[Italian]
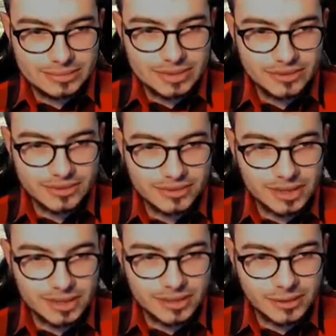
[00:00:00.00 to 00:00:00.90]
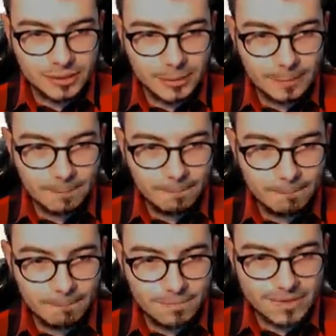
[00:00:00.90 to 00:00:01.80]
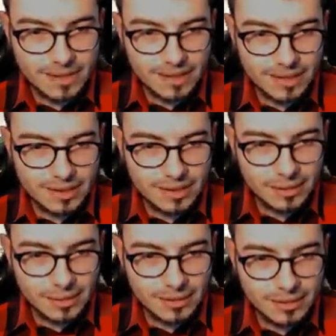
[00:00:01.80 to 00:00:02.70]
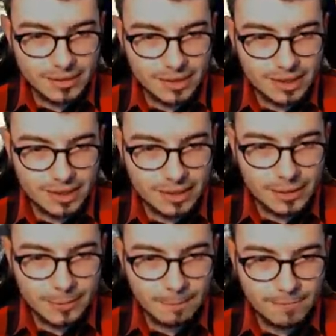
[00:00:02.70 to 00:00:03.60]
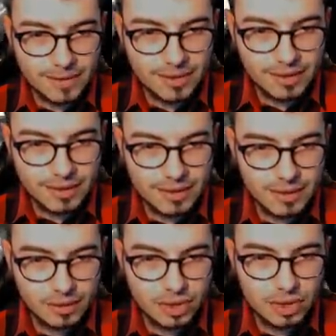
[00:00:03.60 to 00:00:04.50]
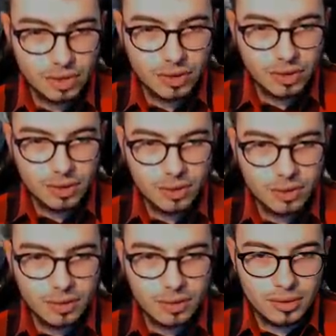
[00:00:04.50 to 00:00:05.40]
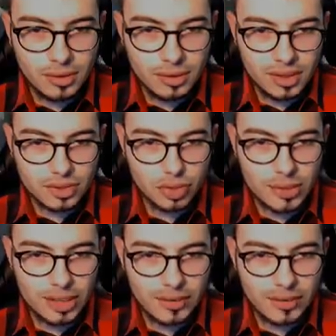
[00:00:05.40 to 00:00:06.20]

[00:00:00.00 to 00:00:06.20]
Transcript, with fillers: perfetto, tac, tac, tac, oddio. Là ah, sopra eh, è